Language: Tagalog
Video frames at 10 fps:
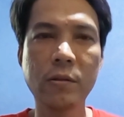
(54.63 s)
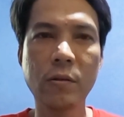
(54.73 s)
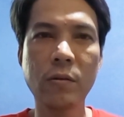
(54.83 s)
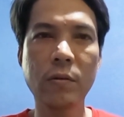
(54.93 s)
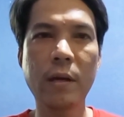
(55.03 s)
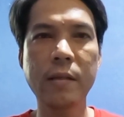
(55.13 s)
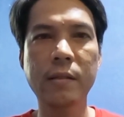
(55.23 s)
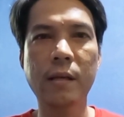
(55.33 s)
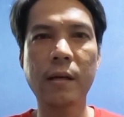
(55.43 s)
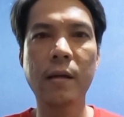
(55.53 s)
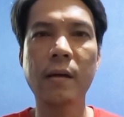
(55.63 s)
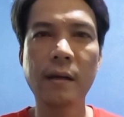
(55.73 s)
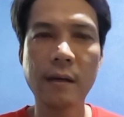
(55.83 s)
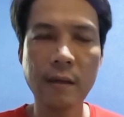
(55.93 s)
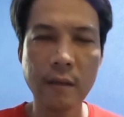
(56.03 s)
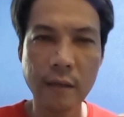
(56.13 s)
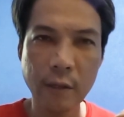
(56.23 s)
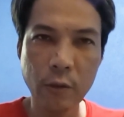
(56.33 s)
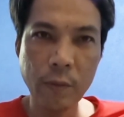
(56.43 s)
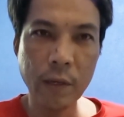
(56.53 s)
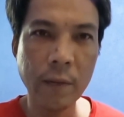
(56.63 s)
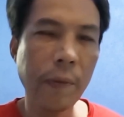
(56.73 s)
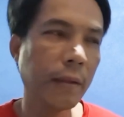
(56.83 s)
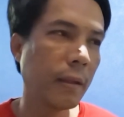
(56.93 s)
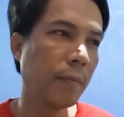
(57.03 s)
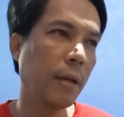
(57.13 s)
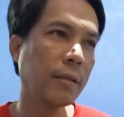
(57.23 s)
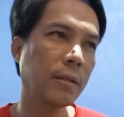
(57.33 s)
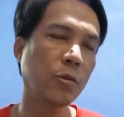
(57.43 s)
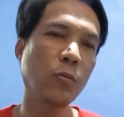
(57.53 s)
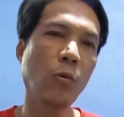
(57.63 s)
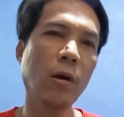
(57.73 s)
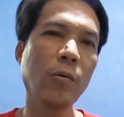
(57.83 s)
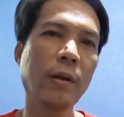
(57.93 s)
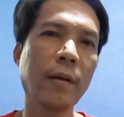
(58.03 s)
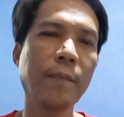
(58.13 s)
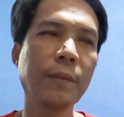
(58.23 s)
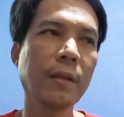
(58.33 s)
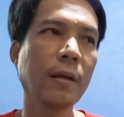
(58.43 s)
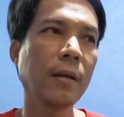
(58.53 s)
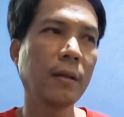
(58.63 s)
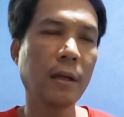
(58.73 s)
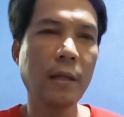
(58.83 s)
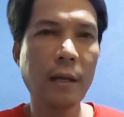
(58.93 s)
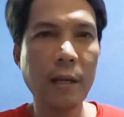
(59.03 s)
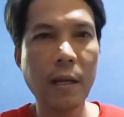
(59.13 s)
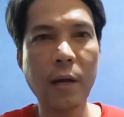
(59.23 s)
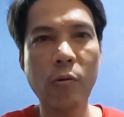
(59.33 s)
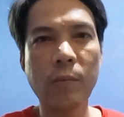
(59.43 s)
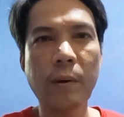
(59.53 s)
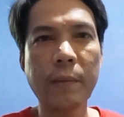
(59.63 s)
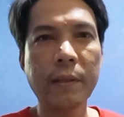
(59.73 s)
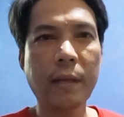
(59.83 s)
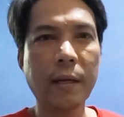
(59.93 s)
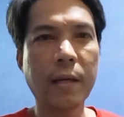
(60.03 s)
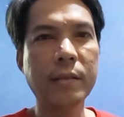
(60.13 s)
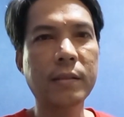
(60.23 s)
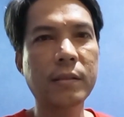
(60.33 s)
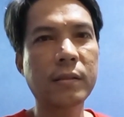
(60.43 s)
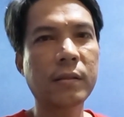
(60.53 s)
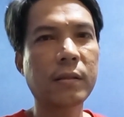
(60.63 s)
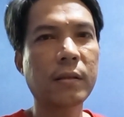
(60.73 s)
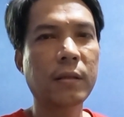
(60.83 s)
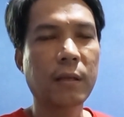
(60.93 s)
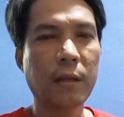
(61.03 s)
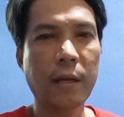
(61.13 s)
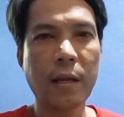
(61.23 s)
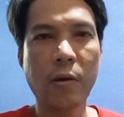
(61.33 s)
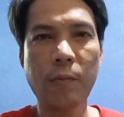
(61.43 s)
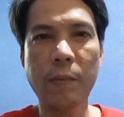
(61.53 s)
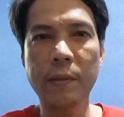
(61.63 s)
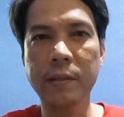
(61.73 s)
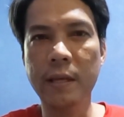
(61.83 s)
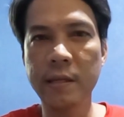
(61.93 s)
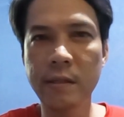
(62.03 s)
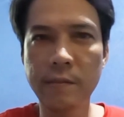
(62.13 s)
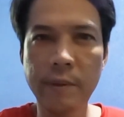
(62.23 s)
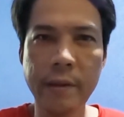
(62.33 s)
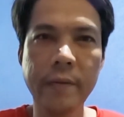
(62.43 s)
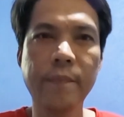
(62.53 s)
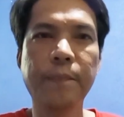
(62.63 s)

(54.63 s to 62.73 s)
So guys, uh, ito ay very effective guys, nasubukan ko na. Naglagay lang ako ng paminta guys. Naglagay lang ako paminta sa engine bay